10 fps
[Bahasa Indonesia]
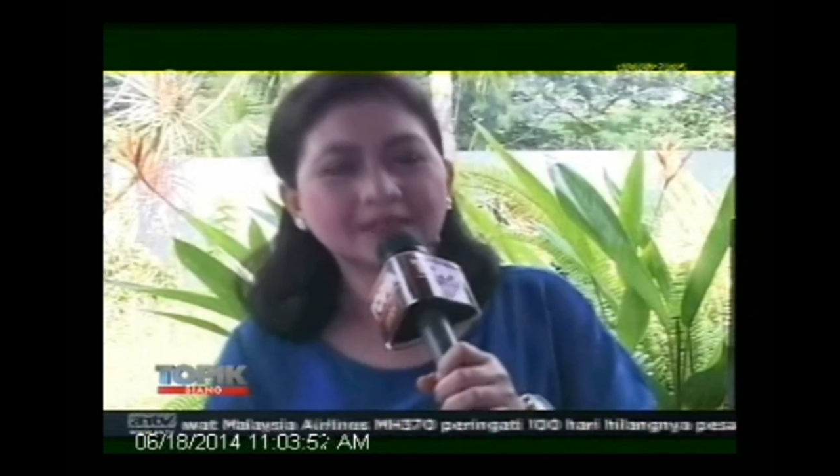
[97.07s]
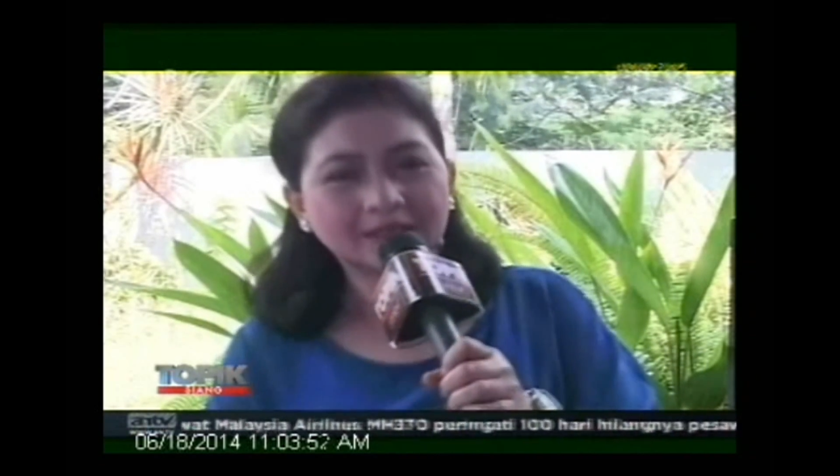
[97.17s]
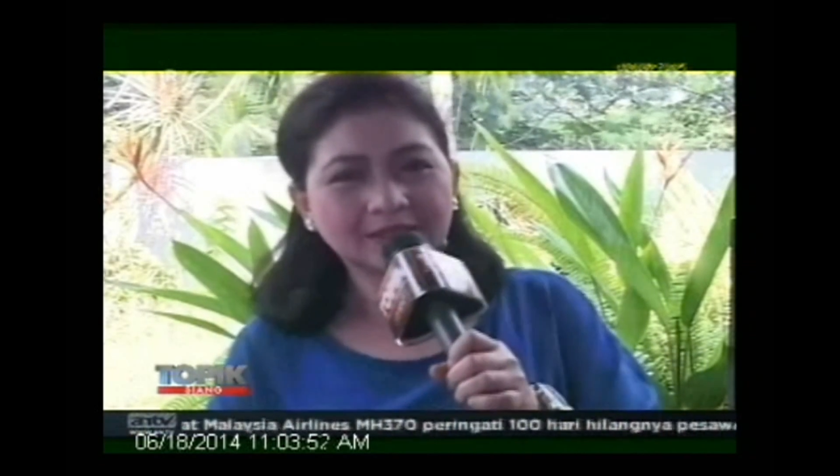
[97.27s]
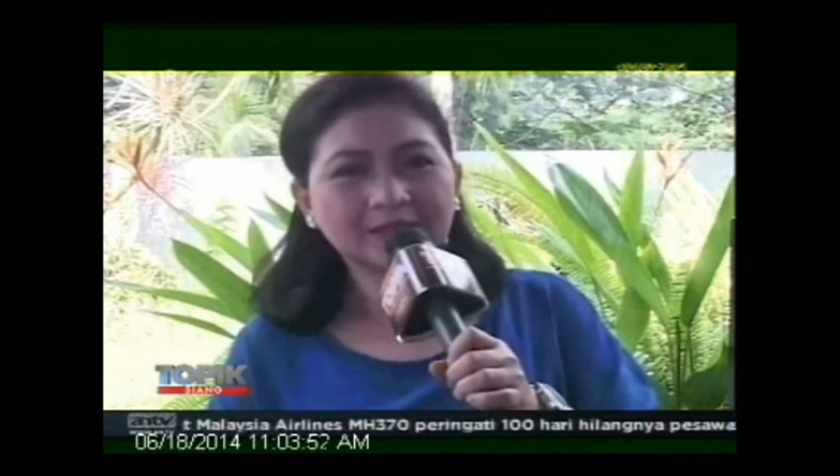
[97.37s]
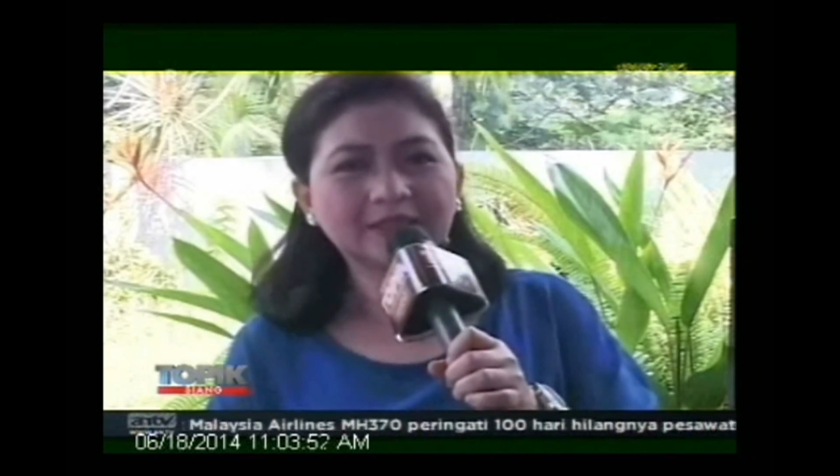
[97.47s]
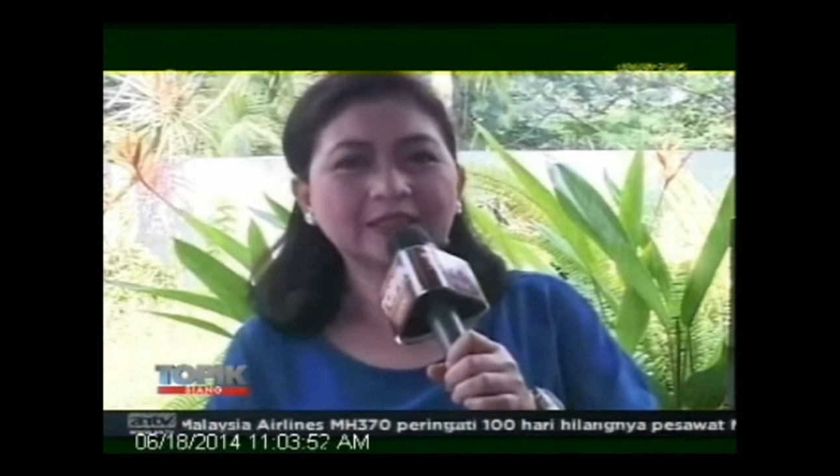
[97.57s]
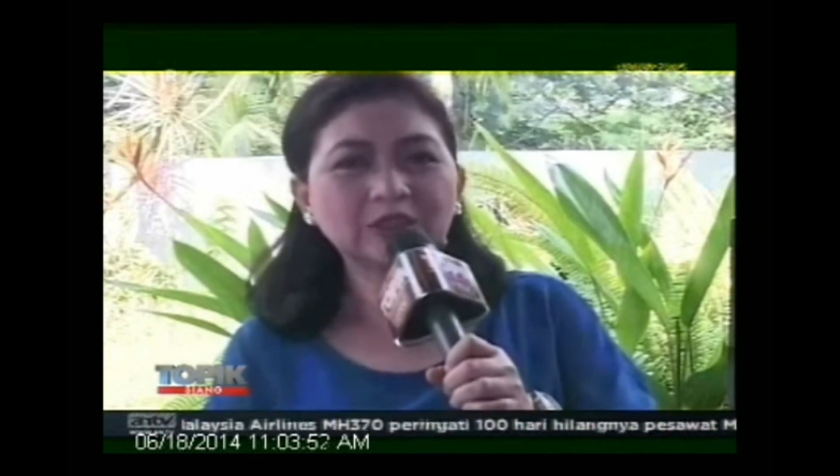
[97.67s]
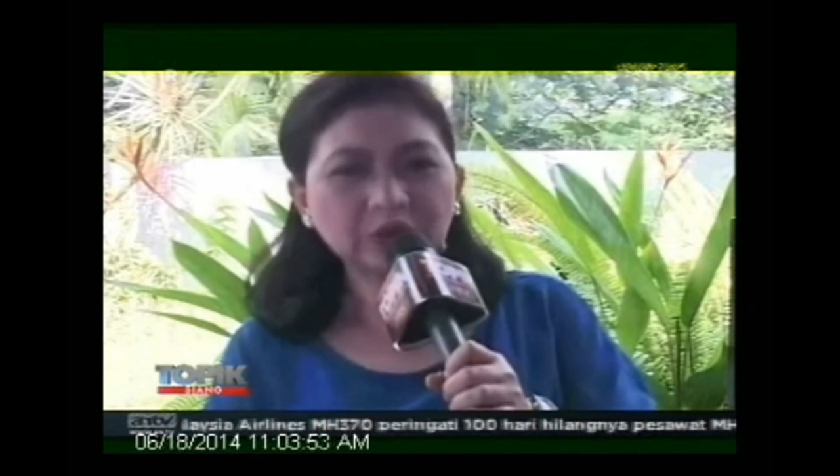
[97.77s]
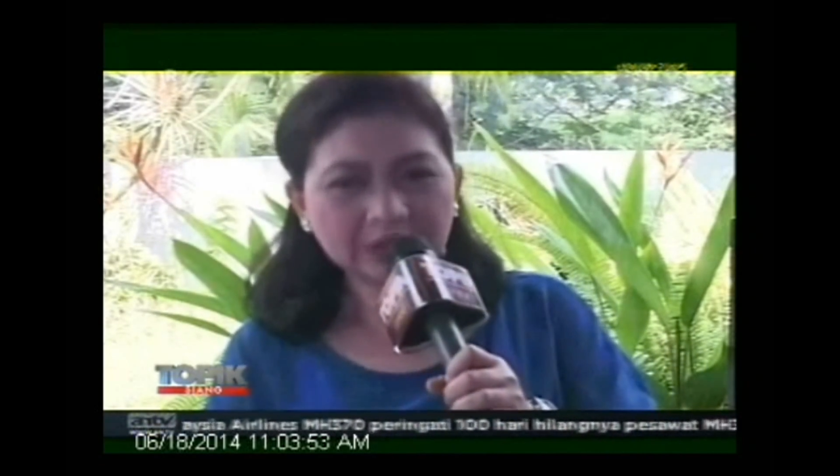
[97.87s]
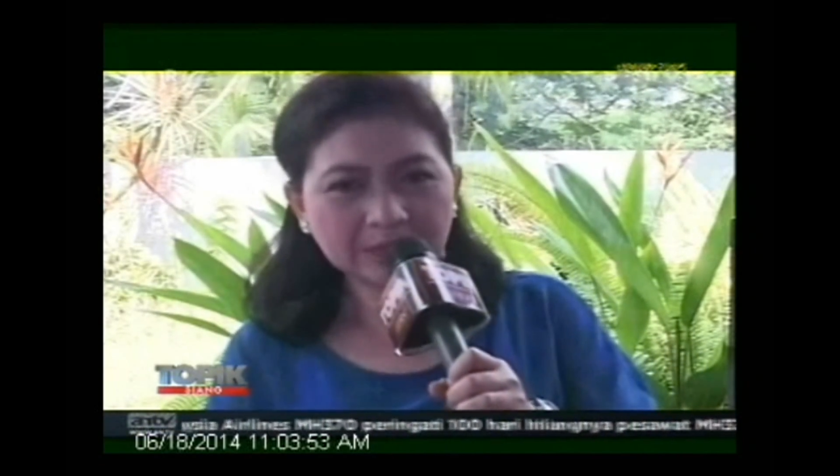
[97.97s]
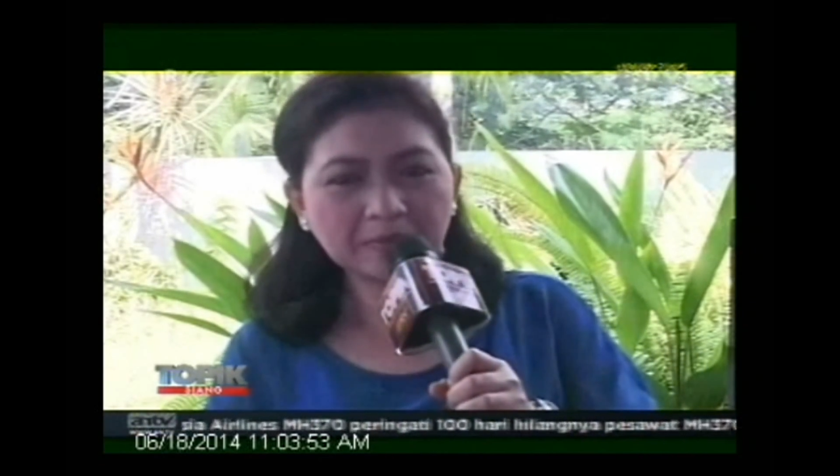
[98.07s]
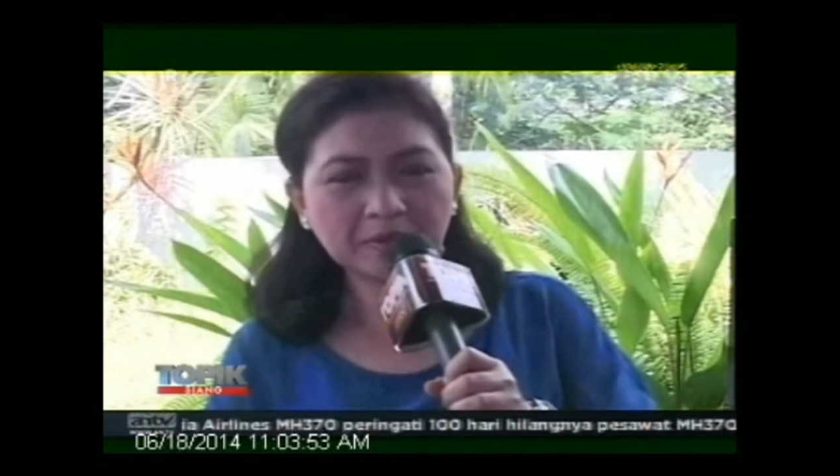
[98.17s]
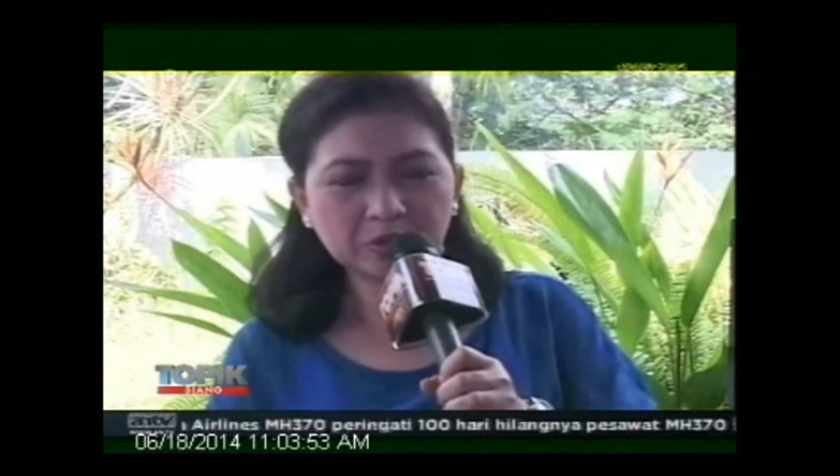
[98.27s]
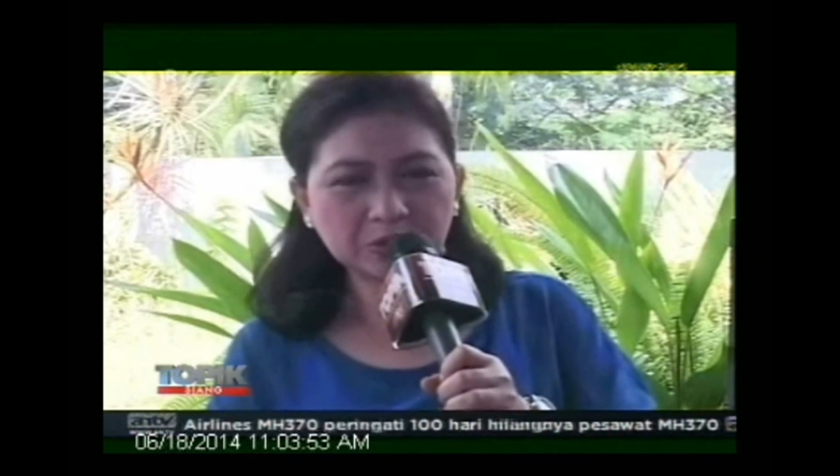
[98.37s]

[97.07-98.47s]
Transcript: Uh, itu kita memang